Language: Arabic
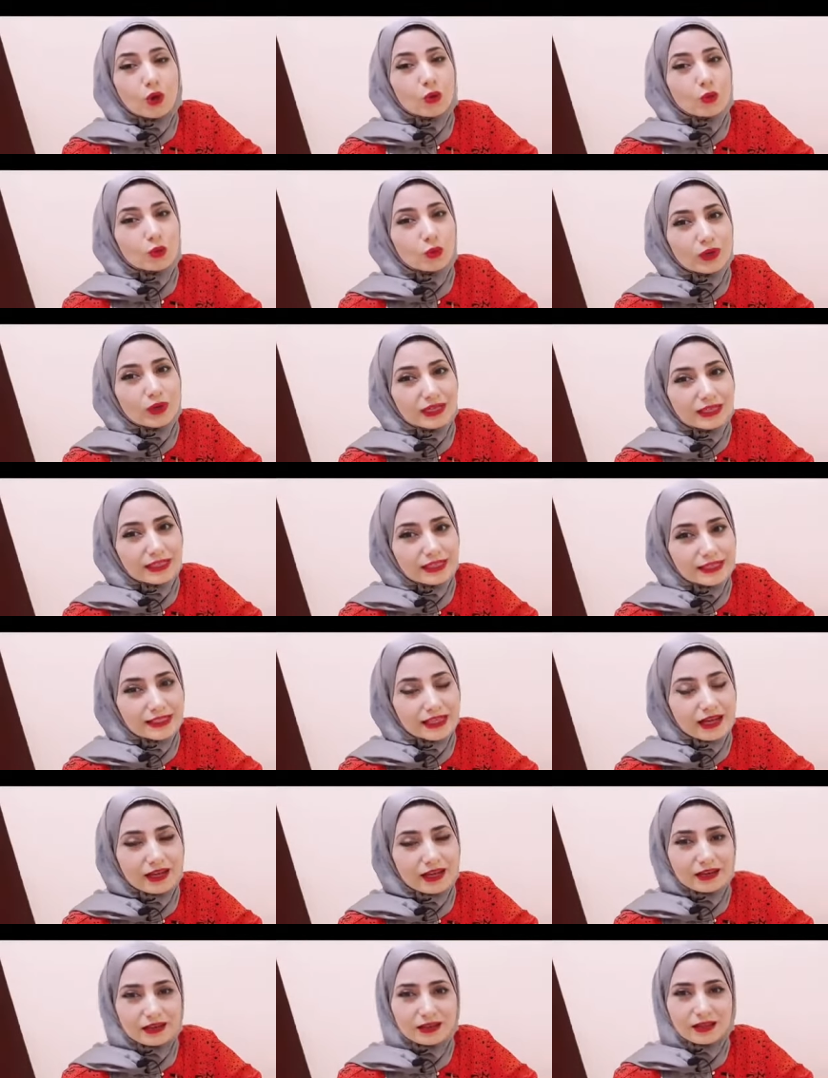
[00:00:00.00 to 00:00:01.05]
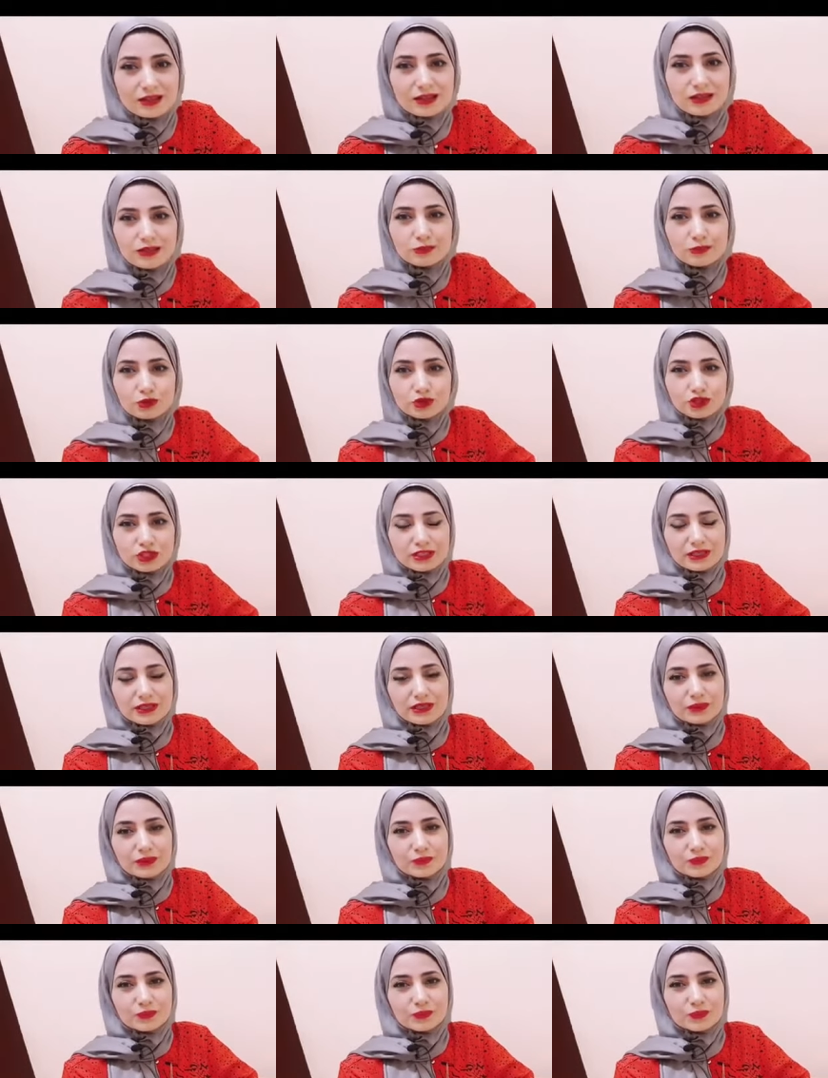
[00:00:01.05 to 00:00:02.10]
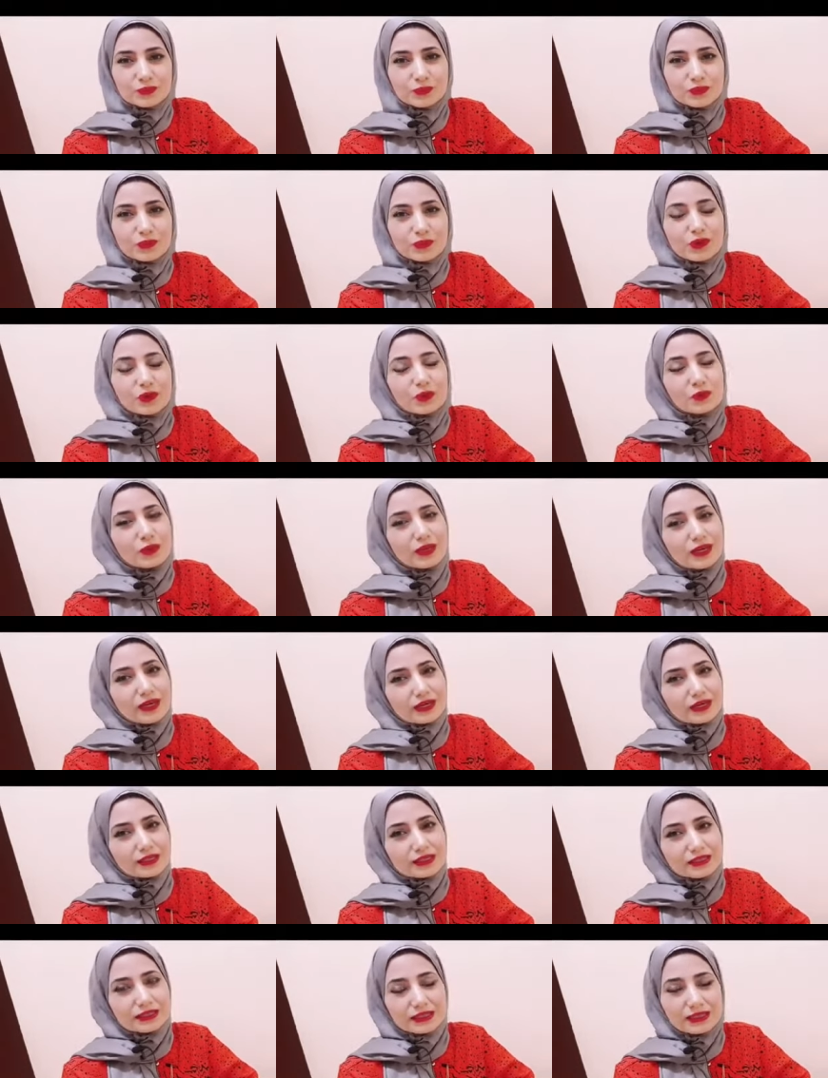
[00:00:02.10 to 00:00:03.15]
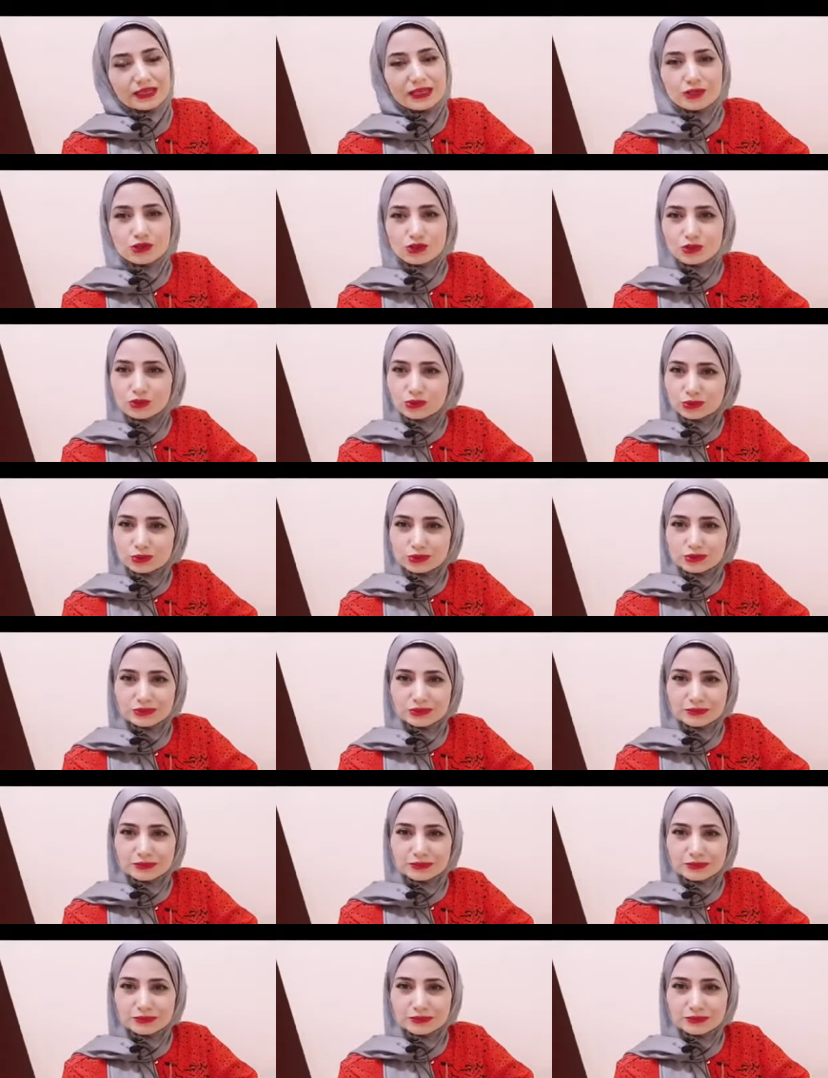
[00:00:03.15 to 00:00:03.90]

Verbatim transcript: وليس أعراض المشكلة ولكن إلها شروط